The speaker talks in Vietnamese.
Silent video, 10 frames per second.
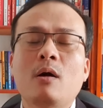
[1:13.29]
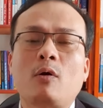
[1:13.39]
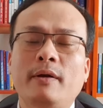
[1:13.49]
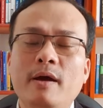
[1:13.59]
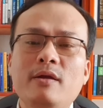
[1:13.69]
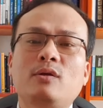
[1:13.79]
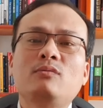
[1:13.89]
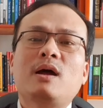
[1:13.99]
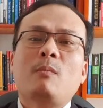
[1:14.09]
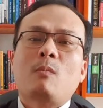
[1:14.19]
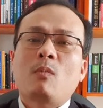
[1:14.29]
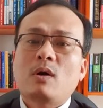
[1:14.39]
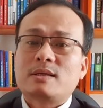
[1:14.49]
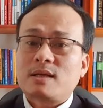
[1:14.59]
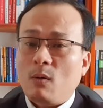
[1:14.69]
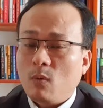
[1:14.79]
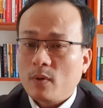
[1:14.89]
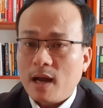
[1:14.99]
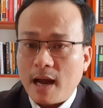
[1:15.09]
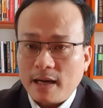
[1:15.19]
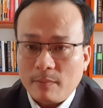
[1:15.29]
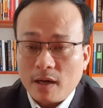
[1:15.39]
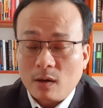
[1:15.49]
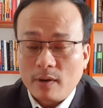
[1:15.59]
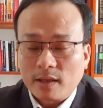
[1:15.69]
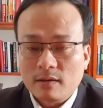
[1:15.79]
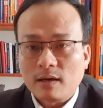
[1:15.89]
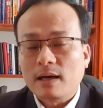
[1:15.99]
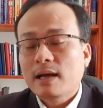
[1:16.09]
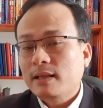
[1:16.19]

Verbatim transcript: còn nếu như chúng ta mua sau quý 2 năm 2024